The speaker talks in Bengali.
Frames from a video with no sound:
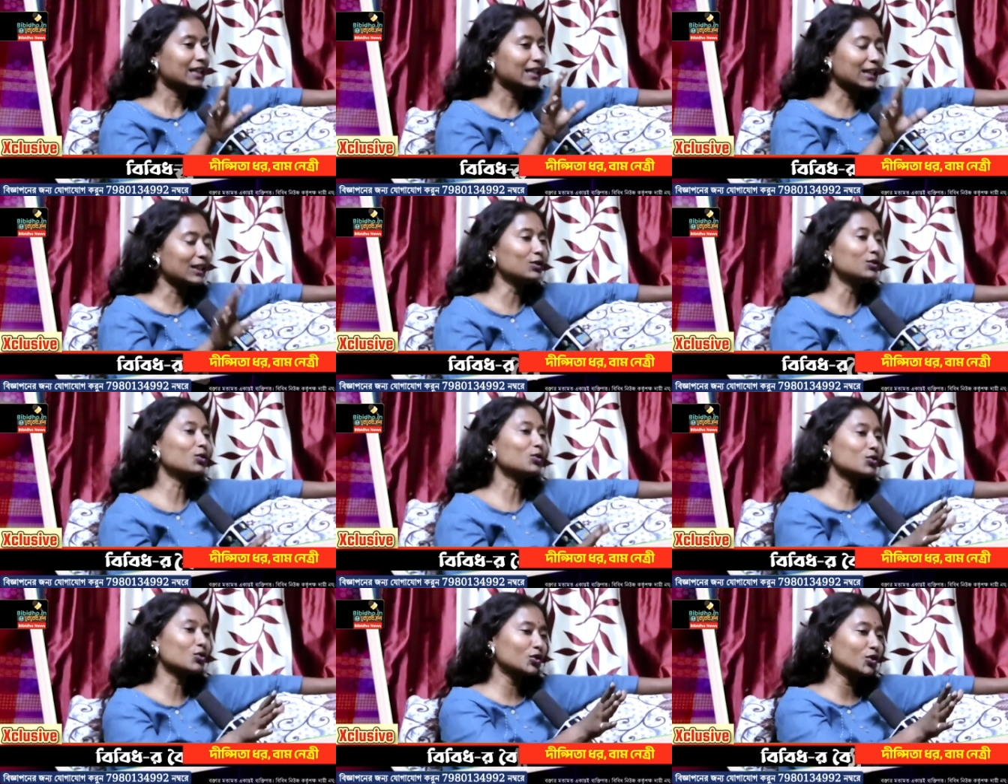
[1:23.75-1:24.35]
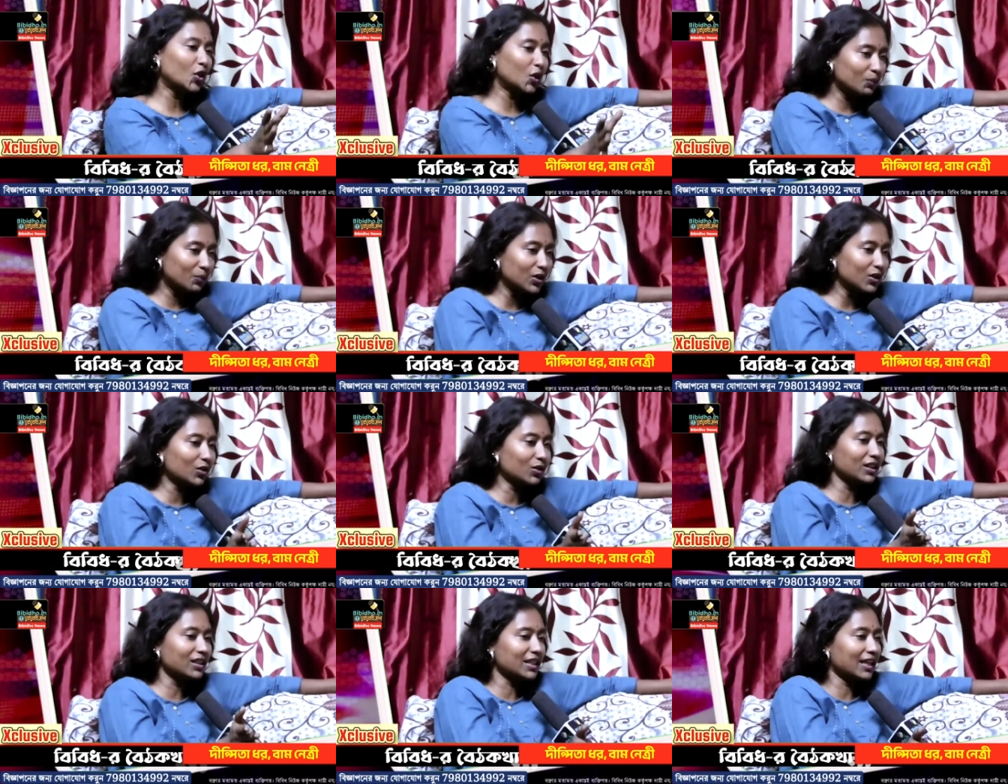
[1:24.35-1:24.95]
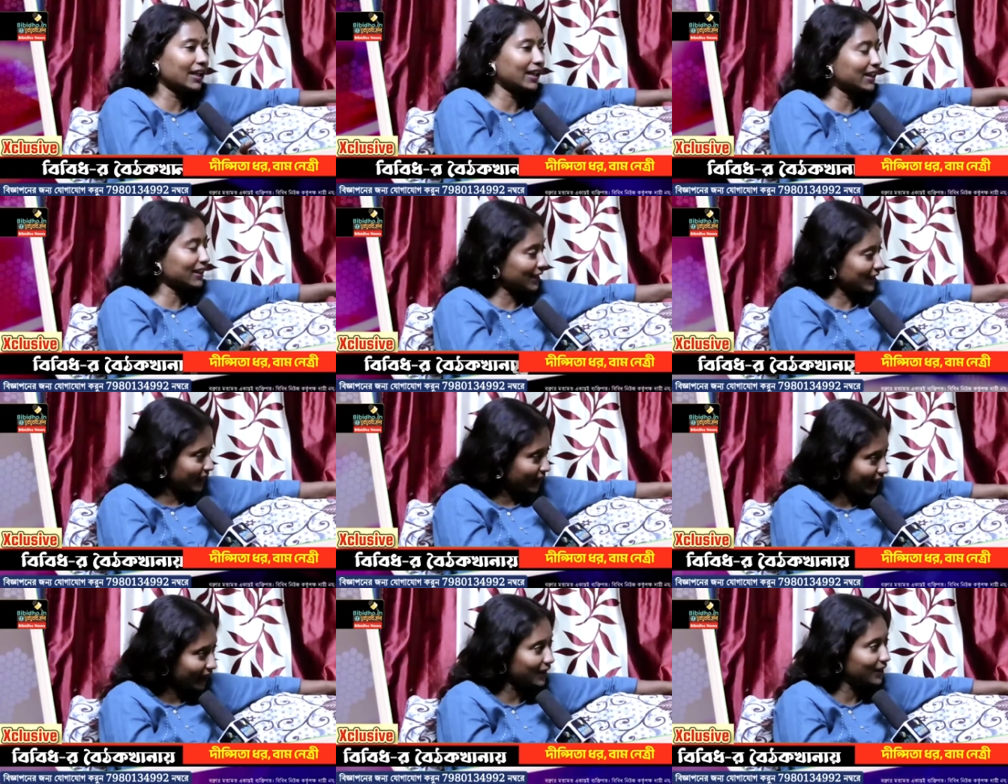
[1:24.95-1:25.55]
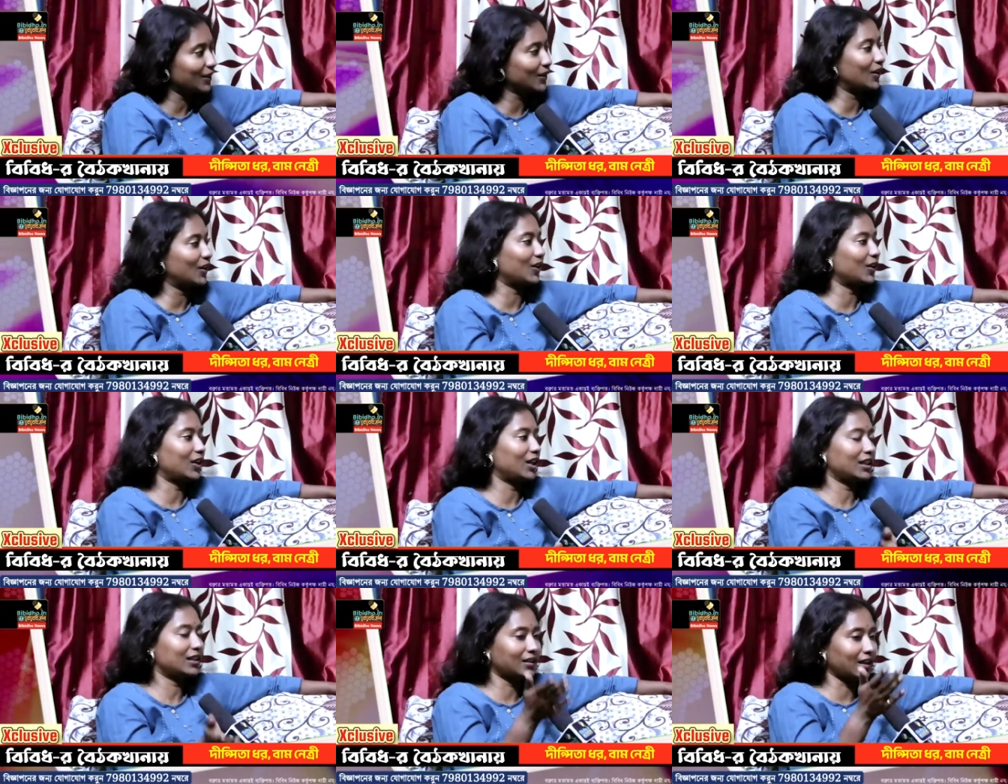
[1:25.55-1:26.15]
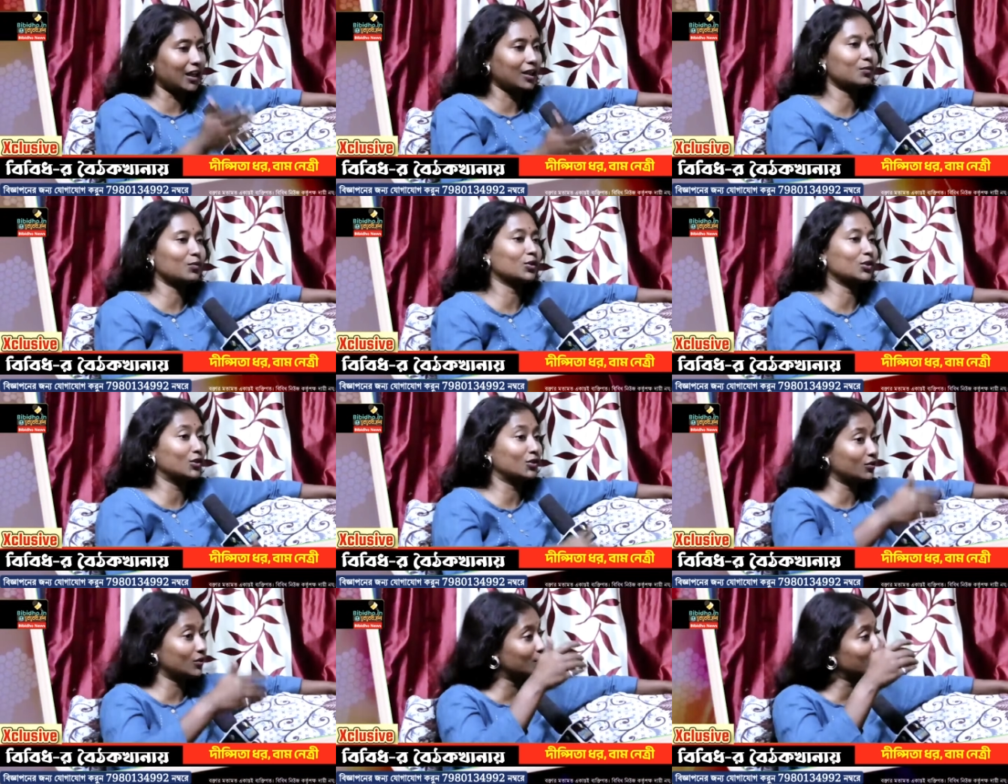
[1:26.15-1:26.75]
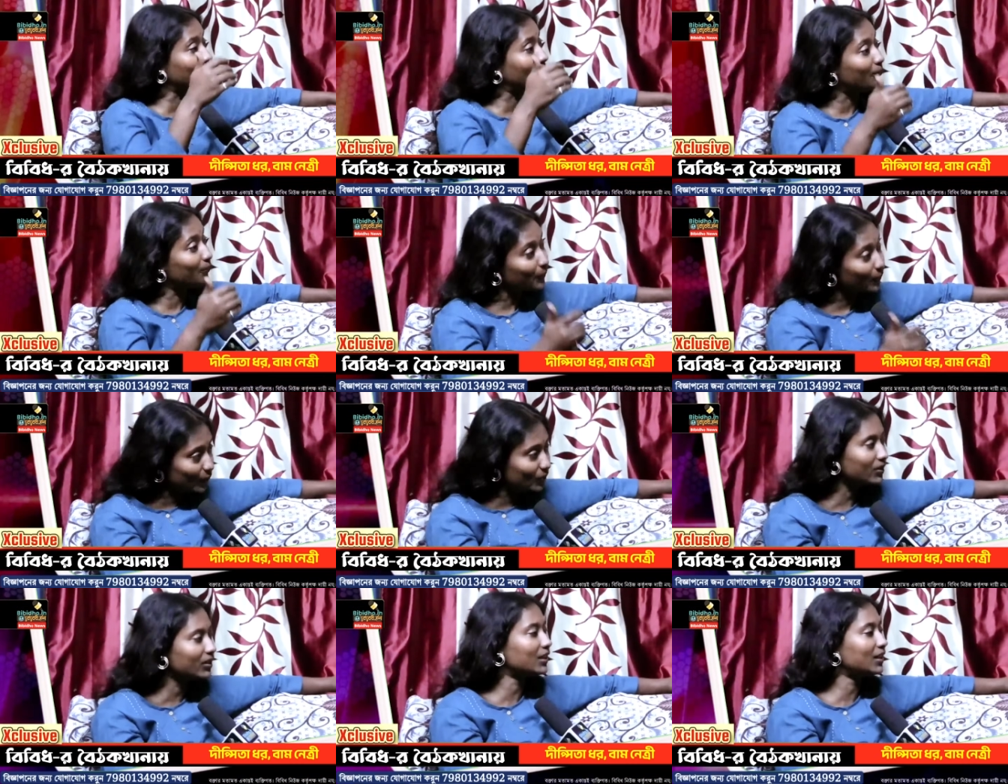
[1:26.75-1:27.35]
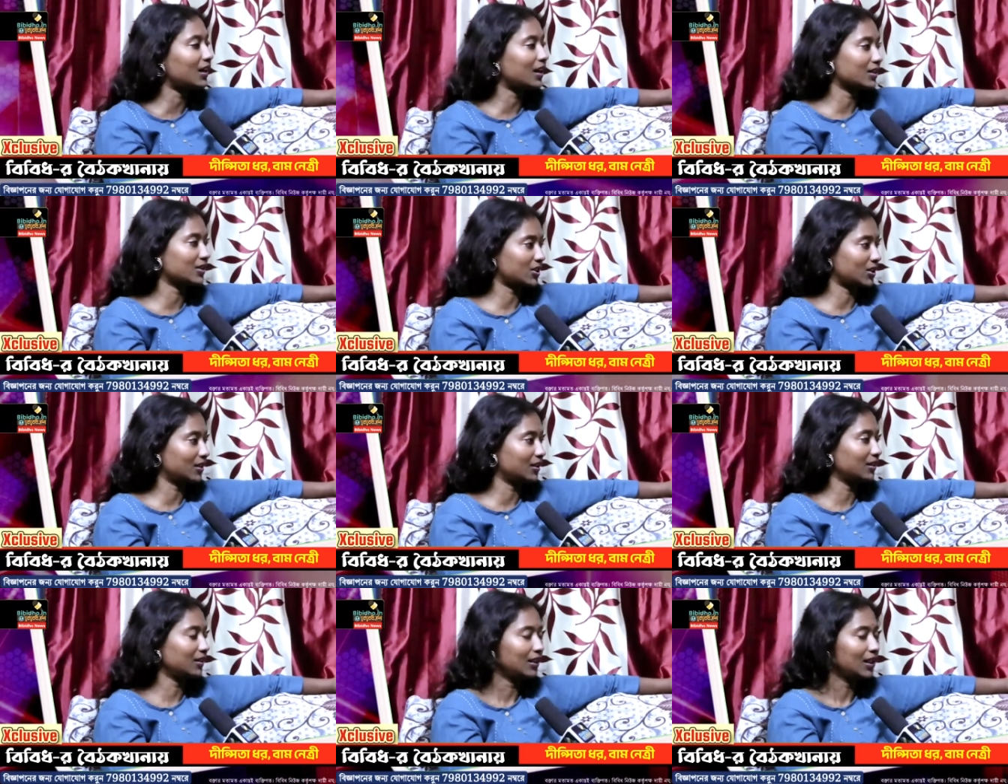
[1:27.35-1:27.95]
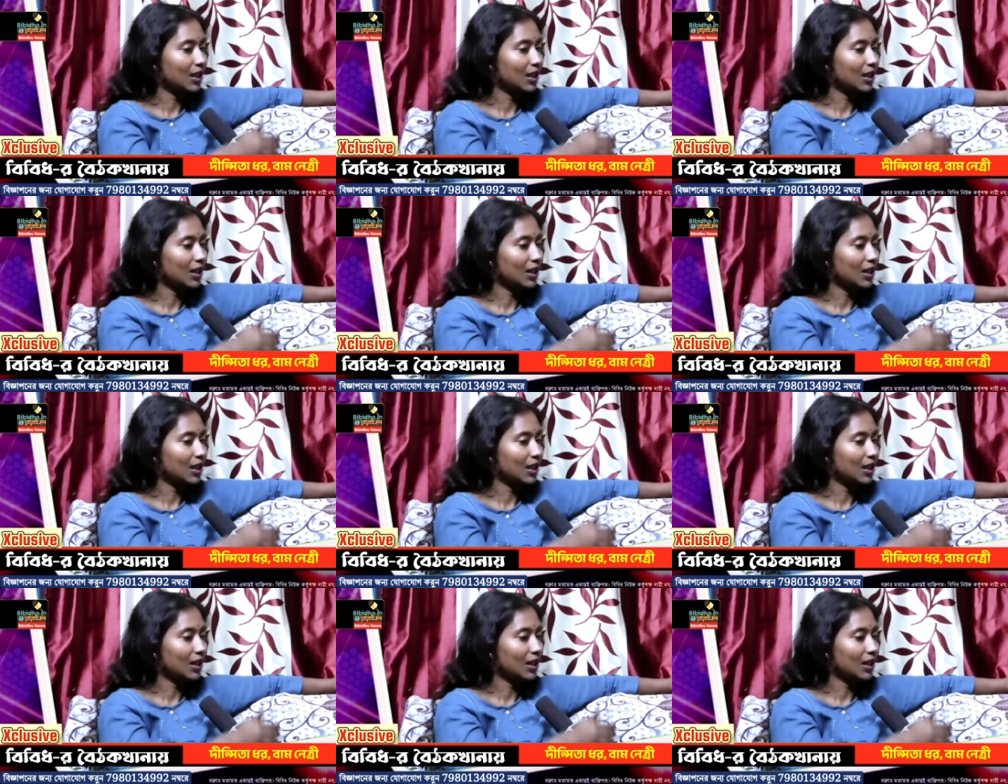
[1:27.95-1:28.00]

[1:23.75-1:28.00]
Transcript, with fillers: কিন্তু যদি ওই বিরোধী জায়গাটা ছেড়ে দেওয়া হয় তার বদলে যদি বামপন্থীরা আসেন